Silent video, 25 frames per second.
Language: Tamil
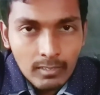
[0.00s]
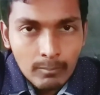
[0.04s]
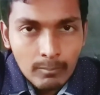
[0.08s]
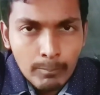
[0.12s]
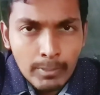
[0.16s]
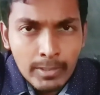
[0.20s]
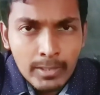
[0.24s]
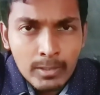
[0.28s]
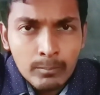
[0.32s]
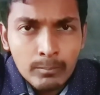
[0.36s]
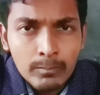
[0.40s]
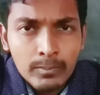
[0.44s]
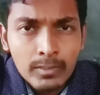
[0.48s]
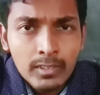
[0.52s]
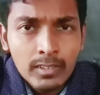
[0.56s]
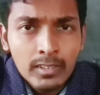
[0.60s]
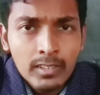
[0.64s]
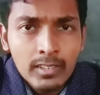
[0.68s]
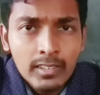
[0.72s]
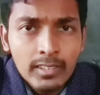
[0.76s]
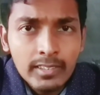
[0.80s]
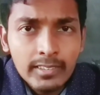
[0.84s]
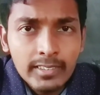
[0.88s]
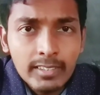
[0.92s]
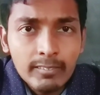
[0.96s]
மேலும்
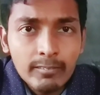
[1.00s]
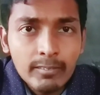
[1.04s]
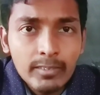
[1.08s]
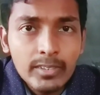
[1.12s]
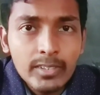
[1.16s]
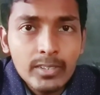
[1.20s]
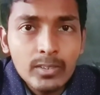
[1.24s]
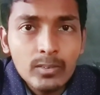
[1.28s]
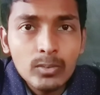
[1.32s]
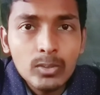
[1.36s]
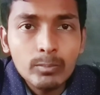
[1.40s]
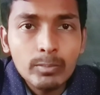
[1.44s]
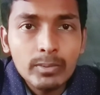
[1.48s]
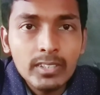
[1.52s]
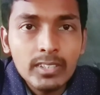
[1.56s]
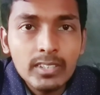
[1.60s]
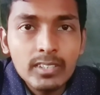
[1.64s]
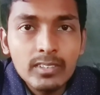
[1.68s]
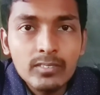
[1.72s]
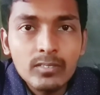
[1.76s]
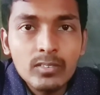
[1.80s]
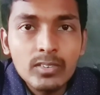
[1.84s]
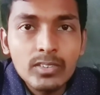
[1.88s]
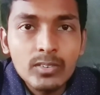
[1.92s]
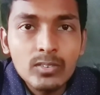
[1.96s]
இந்த வீடியோ வந்து
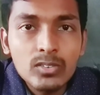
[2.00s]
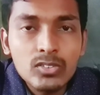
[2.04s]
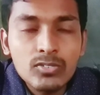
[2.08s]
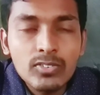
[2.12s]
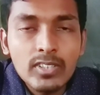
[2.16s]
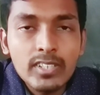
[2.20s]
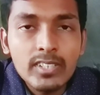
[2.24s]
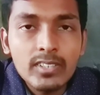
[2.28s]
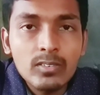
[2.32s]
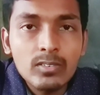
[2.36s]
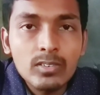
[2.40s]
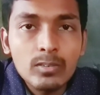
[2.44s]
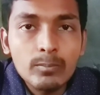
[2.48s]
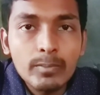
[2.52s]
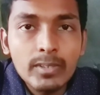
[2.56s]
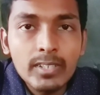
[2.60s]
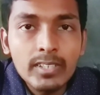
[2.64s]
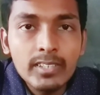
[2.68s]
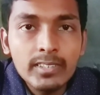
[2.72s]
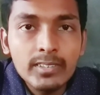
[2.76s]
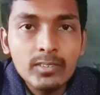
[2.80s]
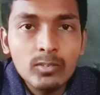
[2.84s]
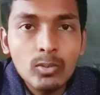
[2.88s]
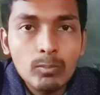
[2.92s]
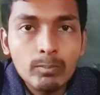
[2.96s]
பார்த்திங்கன்னா உங்களுக்கு யூஸ்ஃபுல்லாக இருக்கும்
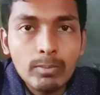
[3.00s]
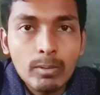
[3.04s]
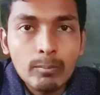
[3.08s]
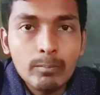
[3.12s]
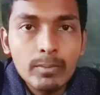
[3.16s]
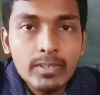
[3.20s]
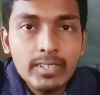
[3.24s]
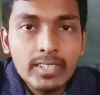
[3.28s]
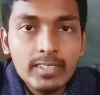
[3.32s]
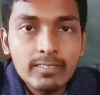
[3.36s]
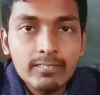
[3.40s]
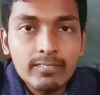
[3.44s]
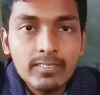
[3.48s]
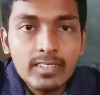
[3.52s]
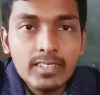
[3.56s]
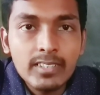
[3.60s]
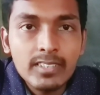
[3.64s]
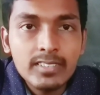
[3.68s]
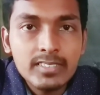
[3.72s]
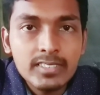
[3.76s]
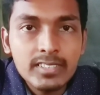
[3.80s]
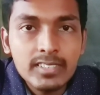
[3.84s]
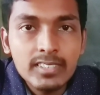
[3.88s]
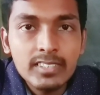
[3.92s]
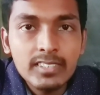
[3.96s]
நம்புகிறேன் இது ஒரு பப்ளிக்
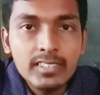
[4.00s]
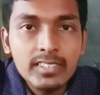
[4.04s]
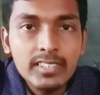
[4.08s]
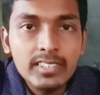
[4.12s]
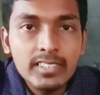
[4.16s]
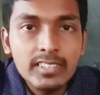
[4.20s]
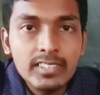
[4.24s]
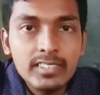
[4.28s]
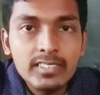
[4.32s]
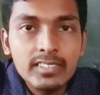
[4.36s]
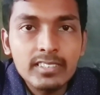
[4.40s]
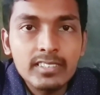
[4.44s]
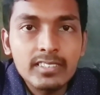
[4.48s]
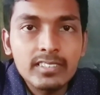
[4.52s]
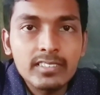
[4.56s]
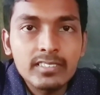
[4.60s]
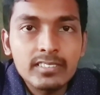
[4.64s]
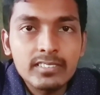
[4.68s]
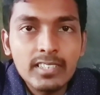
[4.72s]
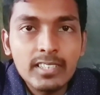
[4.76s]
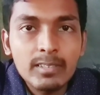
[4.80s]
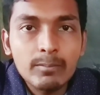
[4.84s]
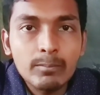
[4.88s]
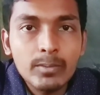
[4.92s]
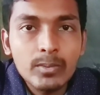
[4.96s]
அவேர்னஸ்க்காக நீங்கள்
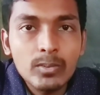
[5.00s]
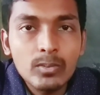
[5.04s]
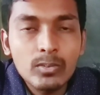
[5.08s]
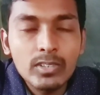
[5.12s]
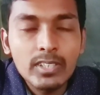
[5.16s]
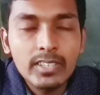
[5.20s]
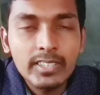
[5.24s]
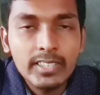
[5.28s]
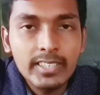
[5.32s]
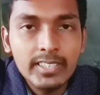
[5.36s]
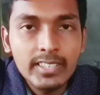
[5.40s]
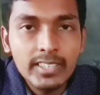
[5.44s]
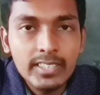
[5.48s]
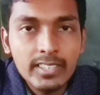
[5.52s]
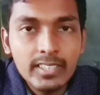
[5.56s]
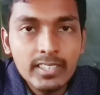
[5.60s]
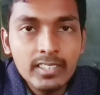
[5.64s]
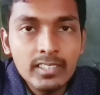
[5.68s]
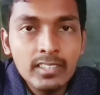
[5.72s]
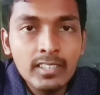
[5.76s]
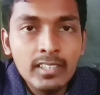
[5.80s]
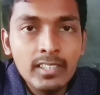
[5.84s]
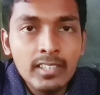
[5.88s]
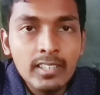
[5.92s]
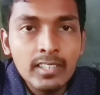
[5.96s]
ஷேர் பண்ணணும்னு நான்
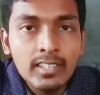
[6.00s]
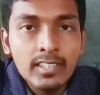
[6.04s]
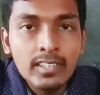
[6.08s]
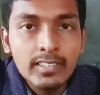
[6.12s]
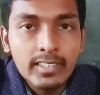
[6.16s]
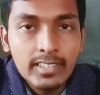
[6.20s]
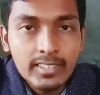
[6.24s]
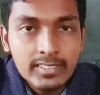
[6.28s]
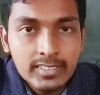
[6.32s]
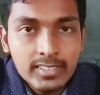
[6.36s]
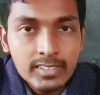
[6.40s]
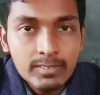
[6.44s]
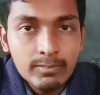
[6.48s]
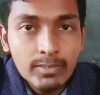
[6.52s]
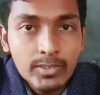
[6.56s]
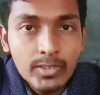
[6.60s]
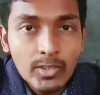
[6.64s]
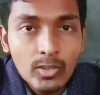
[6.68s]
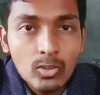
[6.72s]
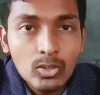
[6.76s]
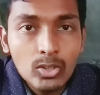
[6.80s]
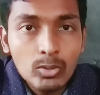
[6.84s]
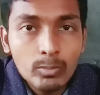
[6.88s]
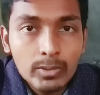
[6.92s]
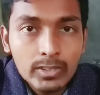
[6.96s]
கேட்டுக்கிறேன் நெக்ஸ்ட்
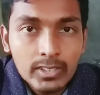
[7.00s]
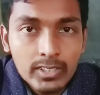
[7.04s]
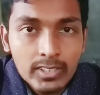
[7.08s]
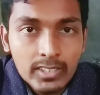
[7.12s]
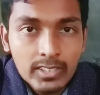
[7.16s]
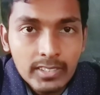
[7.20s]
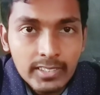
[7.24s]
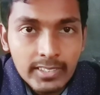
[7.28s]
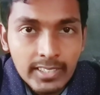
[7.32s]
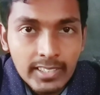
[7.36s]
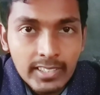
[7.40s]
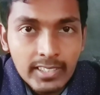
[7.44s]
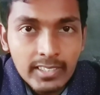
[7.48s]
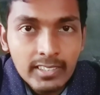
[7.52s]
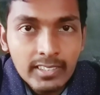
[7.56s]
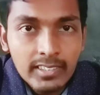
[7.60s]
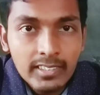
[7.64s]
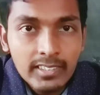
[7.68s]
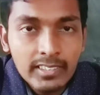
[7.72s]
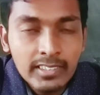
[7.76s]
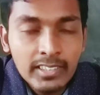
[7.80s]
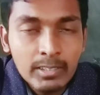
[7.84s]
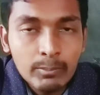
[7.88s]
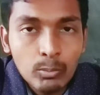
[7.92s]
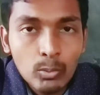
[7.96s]
வீடியோவில் வந்து பார்த்திங்கன்னா ஏன்
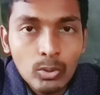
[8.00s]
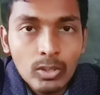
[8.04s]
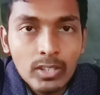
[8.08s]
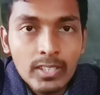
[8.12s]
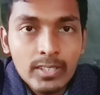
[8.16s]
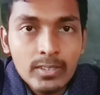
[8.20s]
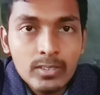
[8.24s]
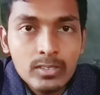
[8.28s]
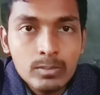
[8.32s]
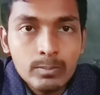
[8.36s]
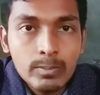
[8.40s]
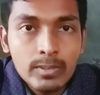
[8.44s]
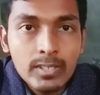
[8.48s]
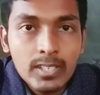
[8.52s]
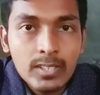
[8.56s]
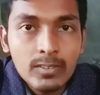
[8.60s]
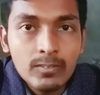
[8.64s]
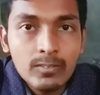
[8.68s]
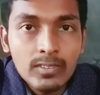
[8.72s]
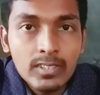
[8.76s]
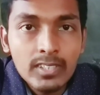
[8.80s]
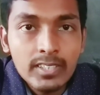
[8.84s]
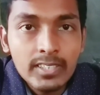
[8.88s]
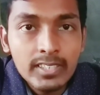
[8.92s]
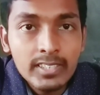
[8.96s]
இந்த புகையில யூஸ்
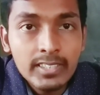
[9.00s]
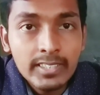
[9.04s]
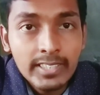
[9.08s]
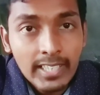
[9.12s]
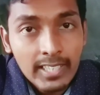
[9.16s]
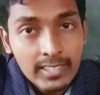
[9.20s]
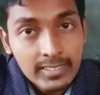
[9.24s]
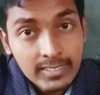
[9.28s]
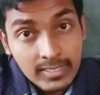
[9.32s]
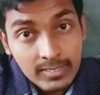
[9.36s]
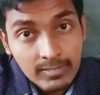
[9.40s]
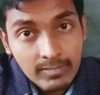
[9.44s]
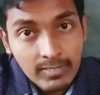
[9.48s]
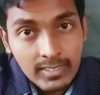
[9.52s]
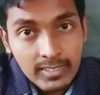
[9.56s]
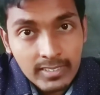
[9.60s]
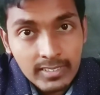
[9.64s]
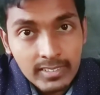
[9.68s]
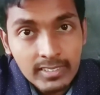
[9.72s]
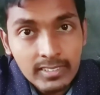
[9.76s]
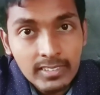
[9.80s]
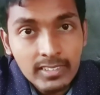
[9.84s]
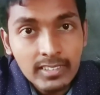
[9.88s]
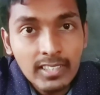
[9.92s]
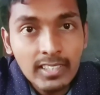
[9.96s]
பண்ணுறவங்களுக்கு கேன்சர்
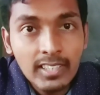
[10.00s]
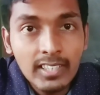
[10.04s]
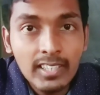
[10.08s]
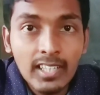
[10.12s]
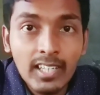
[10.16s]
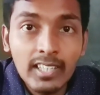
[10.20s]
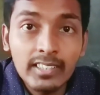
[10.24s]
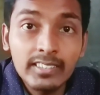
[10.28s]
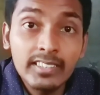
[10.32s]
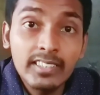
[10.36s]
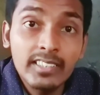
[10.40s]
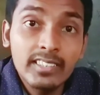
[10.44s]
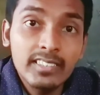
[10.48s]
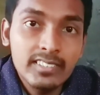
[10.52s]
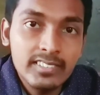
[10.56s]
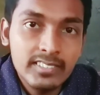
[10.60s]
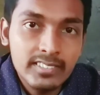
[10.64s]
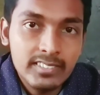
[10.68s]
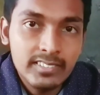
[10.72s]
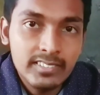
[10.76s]
வருது அது ஏன்